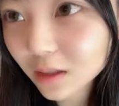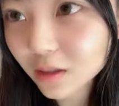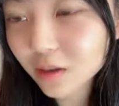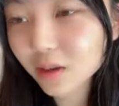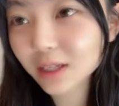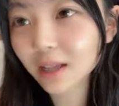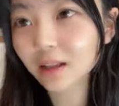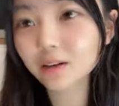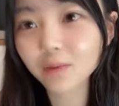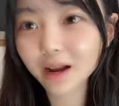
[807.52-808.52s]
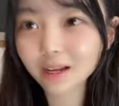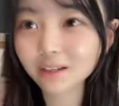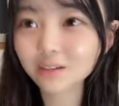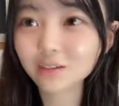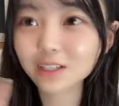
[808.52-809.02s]
黒さんだるまありが
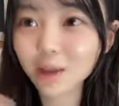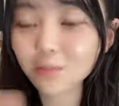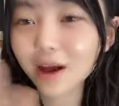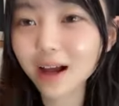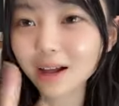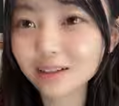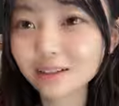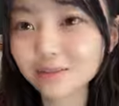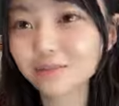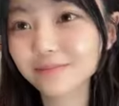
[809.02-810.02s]
とうございます